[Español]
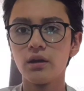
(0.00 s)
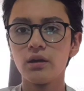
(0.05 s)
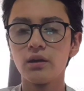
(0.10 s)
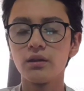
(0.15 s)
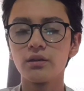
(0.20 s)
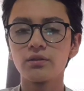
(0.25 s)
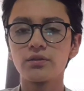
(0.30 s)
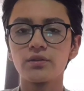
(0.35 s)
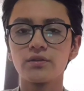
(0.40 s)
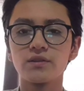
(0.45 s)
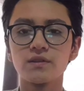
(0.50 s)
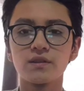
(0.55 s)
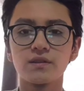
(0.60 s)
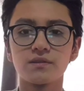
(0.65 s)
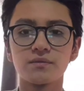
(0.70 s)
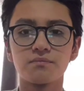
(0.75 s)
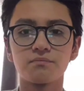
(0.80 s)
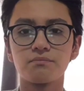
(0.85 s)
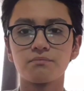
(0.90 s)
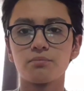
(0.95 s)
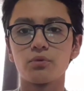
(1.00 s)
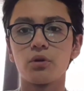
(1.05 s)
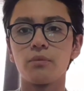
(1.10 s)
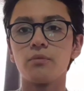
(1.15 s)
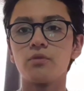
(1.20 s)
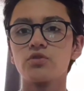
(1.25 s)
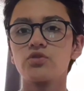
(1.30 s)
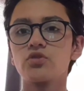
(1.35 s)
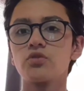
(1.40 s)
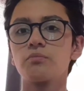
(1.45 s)
Entonces
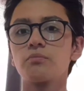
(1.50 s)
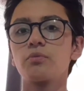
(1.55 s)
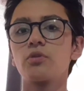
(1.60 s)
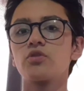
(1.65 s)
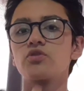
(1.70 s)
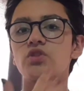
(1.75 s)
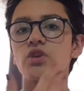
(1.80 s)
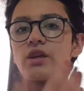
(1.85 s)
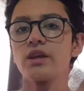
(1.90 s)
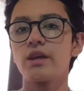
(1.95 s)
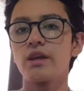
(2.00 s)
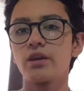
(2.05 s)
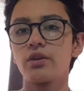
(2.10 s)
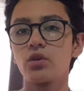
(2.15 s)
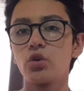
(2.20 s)
podemos proseguir